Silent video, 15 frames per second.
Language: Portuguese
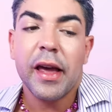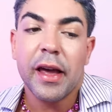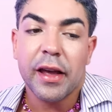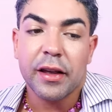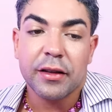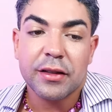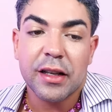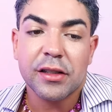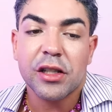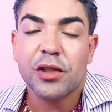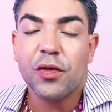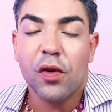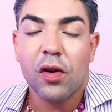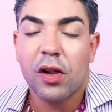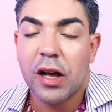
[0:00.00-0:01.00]
E se a gente
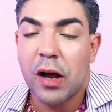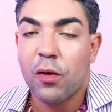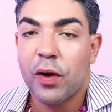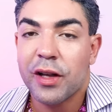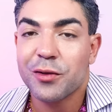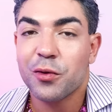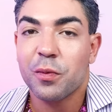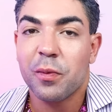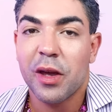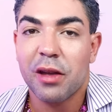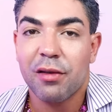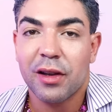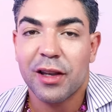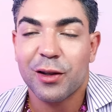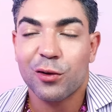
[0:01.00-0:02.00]
for colocar um
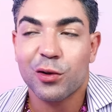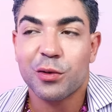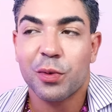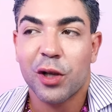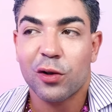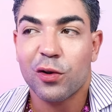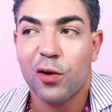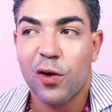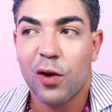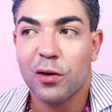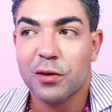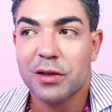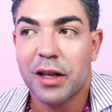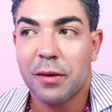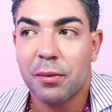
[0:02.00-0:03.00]
resuminho aqui dos
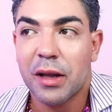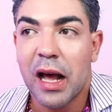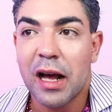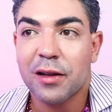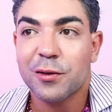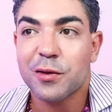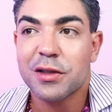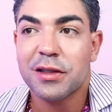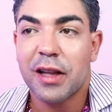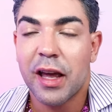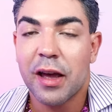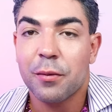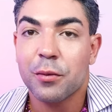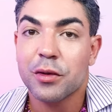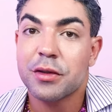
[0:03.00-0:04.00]
protocolos quebrados,
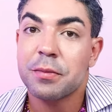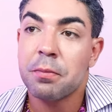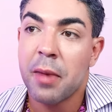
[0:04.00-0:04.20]
temos